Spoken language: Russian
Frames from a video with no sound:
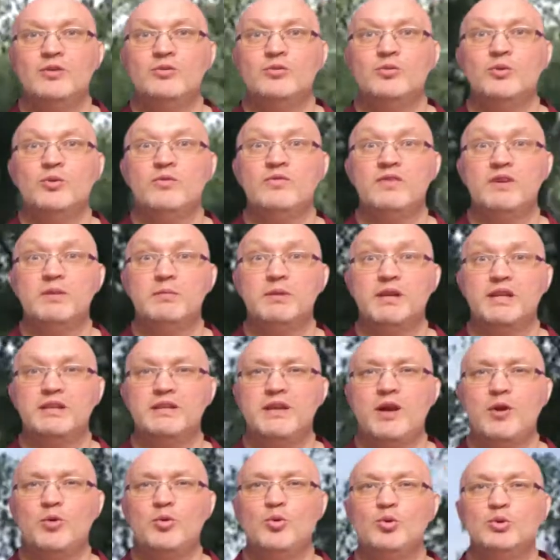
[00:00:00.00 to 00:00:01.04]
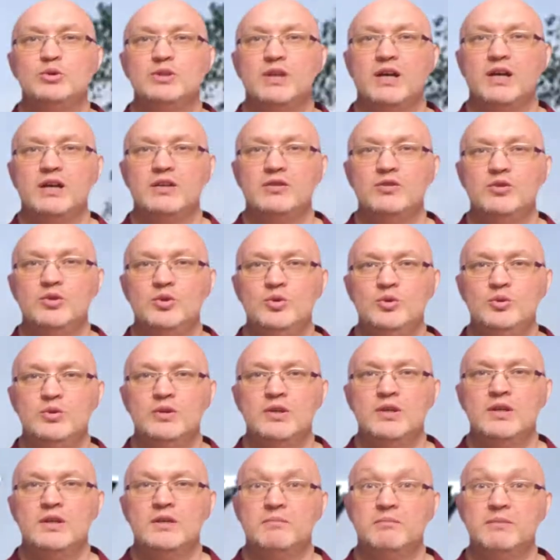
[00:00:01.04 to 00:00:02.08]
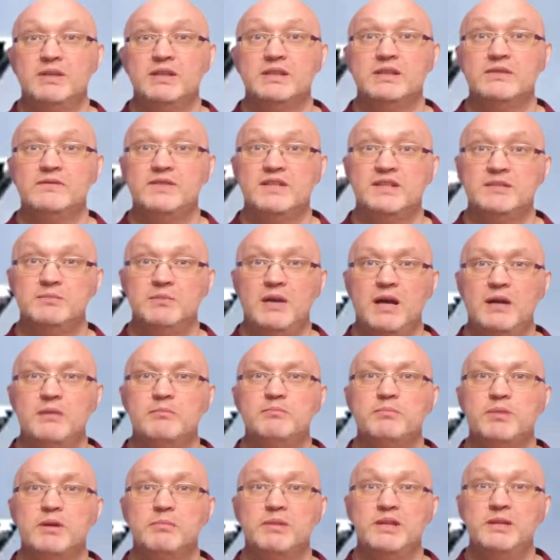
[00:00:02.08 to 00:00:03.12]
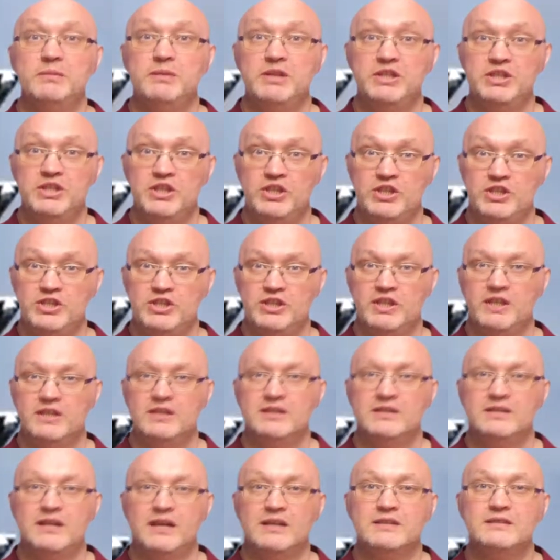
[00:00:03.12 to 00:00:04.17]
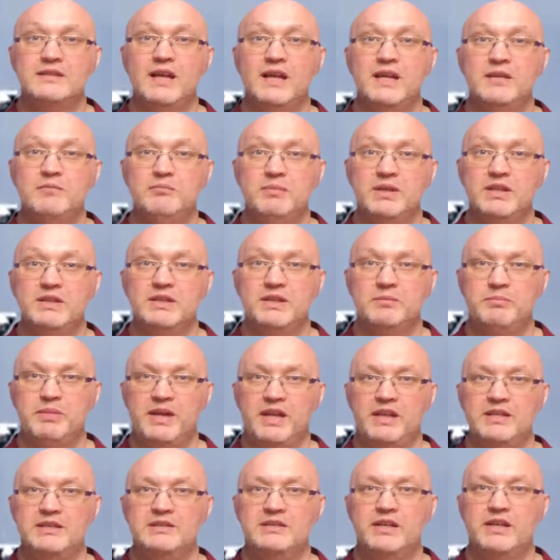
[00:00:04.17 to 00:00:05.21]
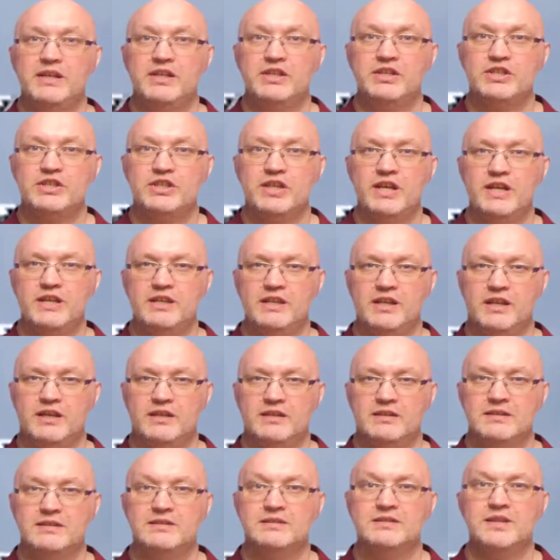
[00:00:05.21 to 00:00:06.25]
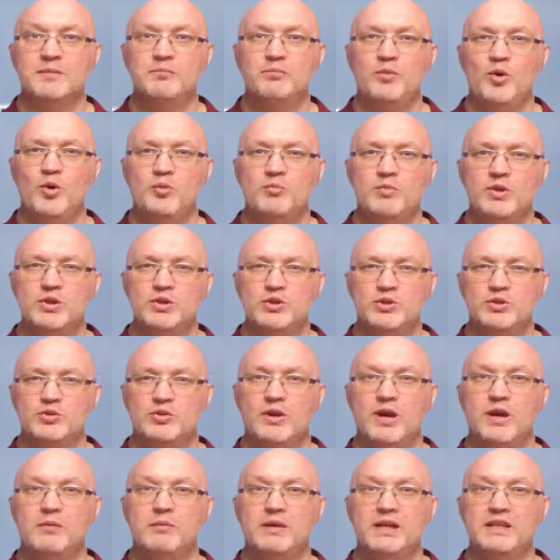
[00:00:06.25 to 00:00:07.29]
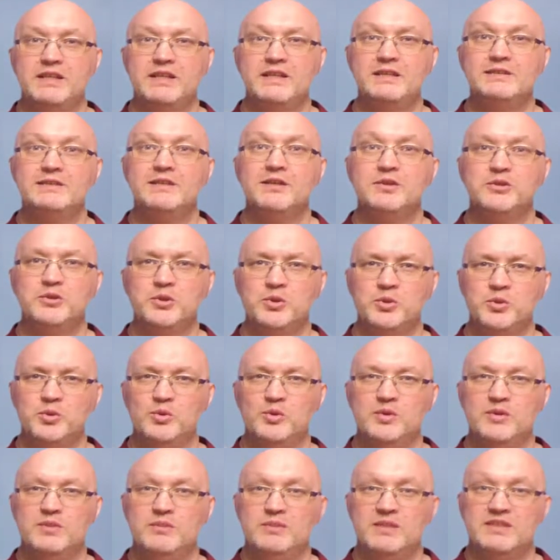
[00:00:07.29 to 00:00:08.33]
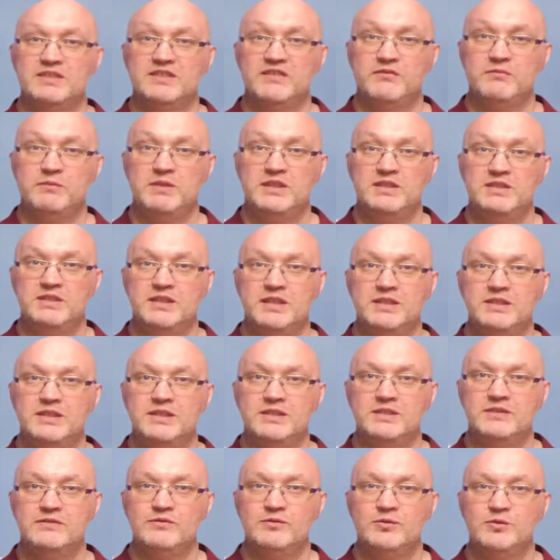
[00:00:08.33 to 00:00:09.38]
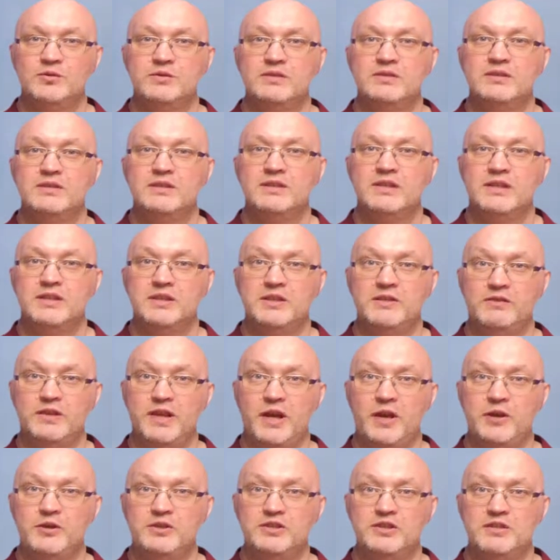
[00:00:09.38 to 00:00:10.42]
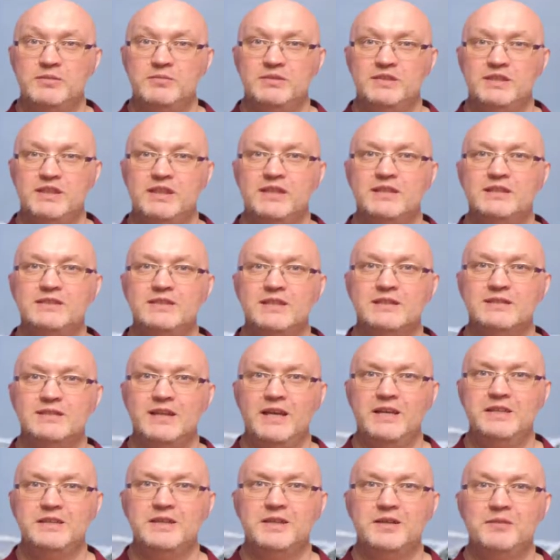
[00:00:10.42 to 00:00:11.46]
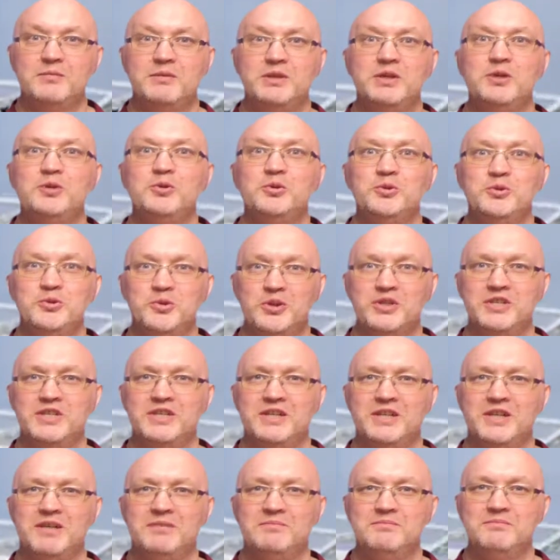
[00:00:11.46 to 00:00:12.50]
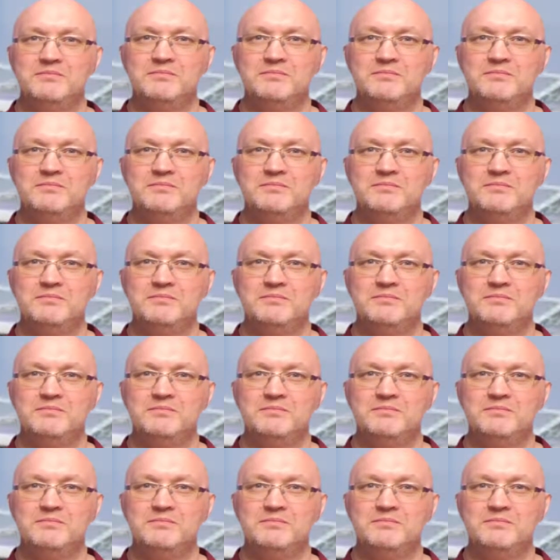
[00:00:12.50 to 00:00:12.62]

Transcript: но выбрать какую-то одну было весьма проблематично. Тогда и было принято решение за помощью обратиться к другу по совместительству являющимся дизайнером и художником.